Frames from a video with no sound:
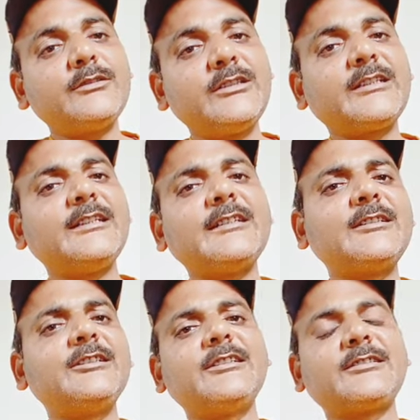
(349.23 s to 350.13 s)
जितने
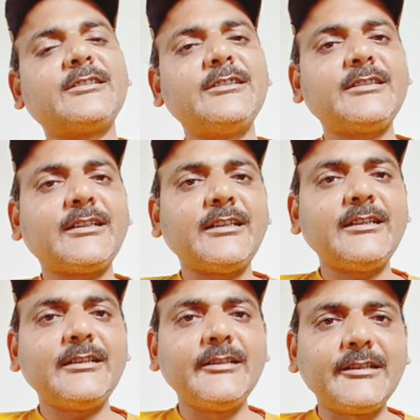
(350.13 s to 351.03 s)
सीनियर सिटीजन हैं
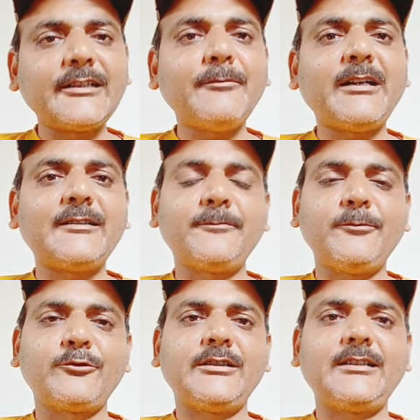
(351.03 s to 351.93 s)
इनके भरण
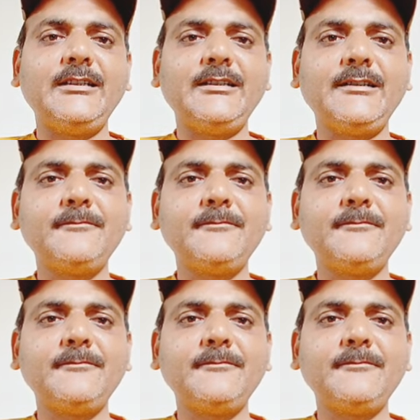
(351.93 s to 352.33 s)
पोषण के लिए